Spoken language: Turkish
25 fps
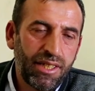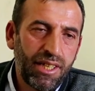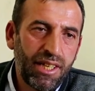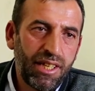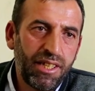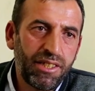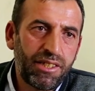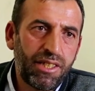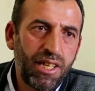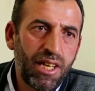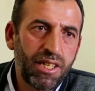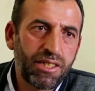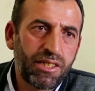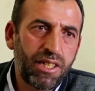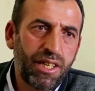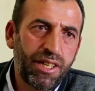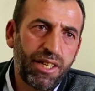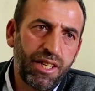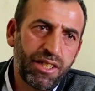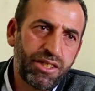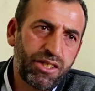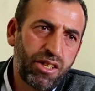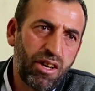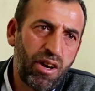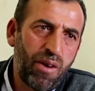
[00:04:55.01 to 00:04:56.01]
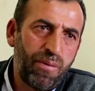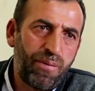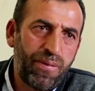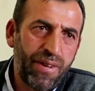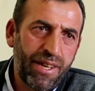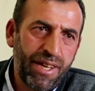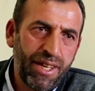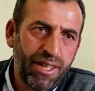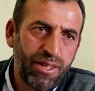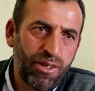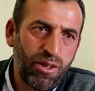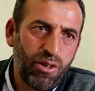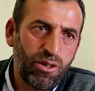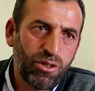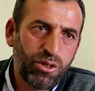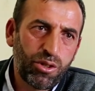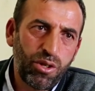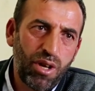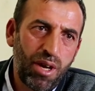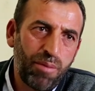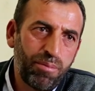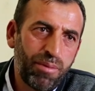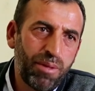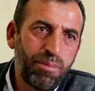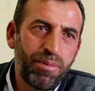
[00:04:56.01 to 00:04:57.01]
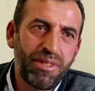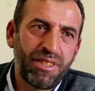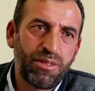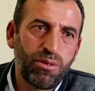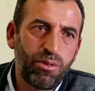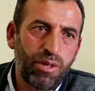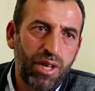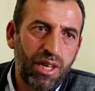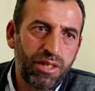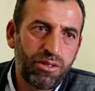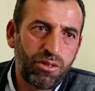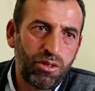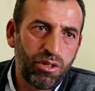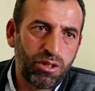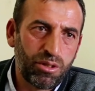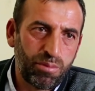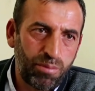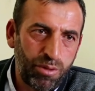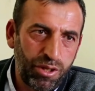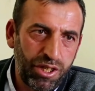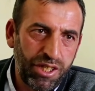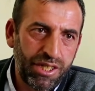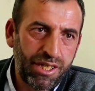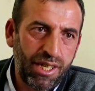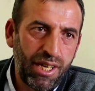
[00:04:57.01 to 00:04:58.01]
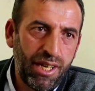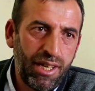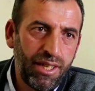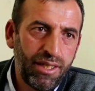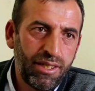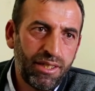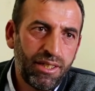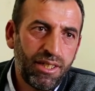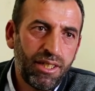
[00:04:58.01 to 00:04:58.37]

İhtiyaçlarına cevap veren yok. Şu an bir biz uğraşıyoruz bu işle.